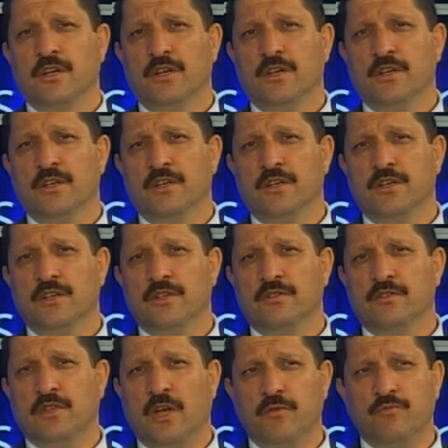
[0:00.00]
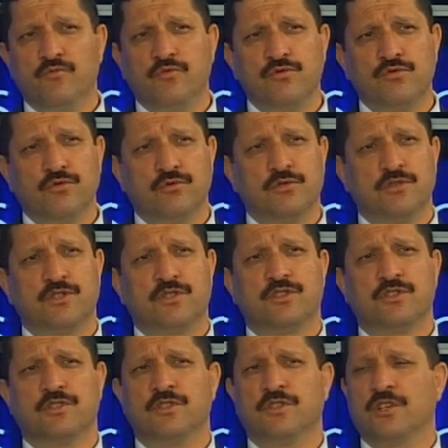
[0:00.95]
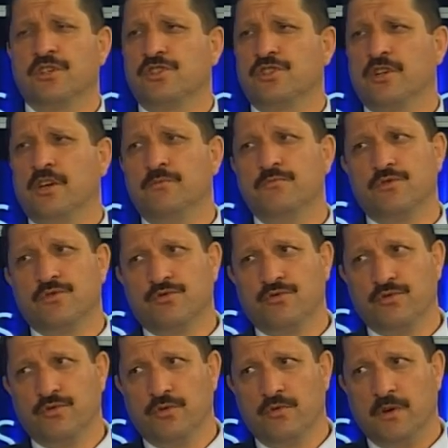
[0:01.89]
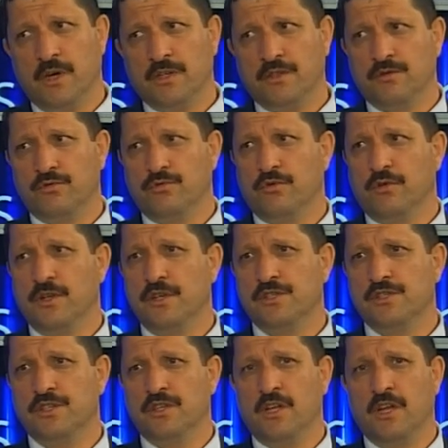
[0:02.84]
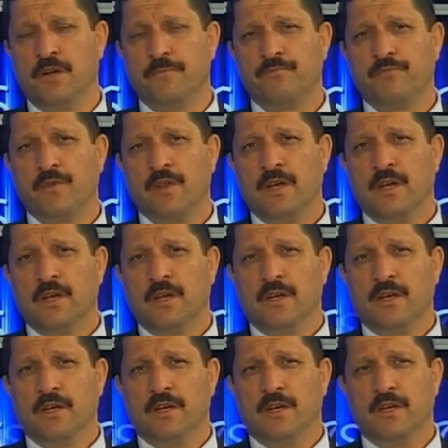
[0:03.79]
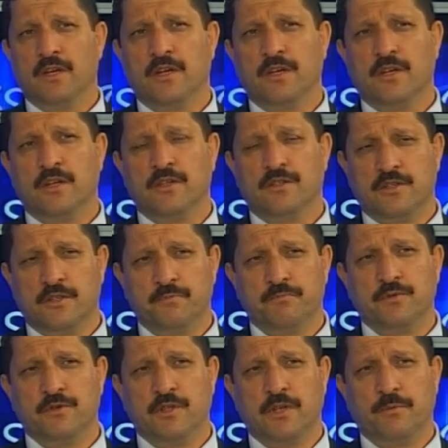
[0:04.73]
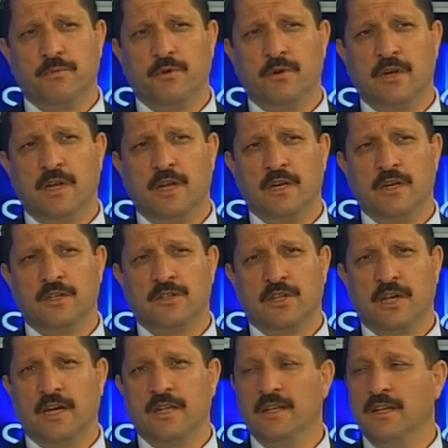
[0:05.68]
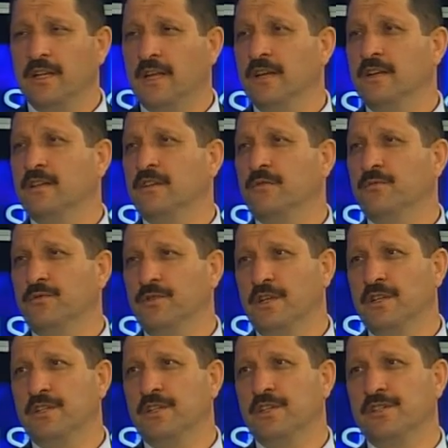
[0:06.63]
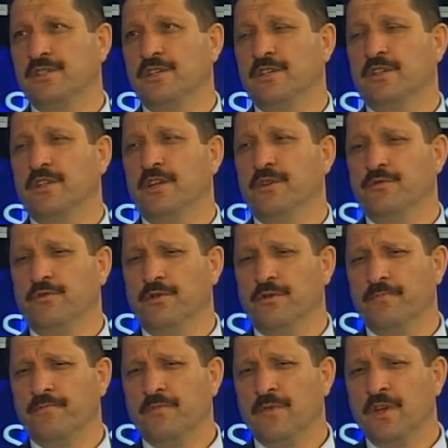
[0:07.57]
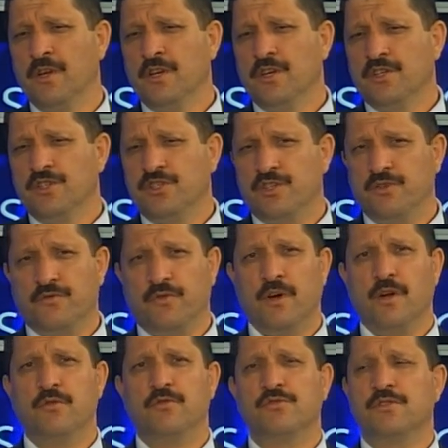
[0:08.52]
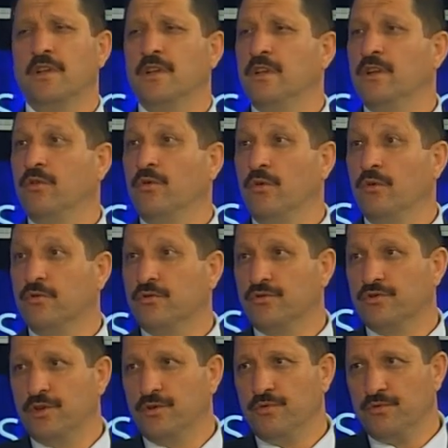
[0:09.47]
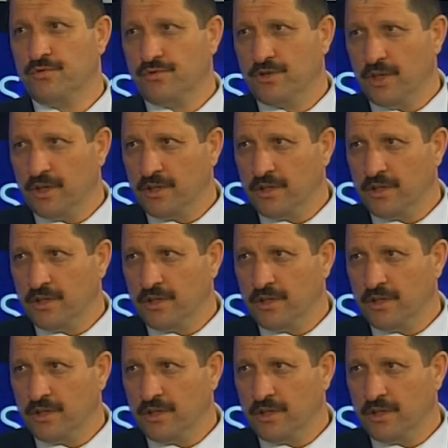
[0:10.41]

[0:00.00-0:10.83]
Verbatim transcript: e, tam vücut ısısında çıkan bir suyu var. Dolayısıyla e, tıbbi raporlarla, tahlillerle de bunlar destekleniyor. Şifa özelliği oldukça yüksek.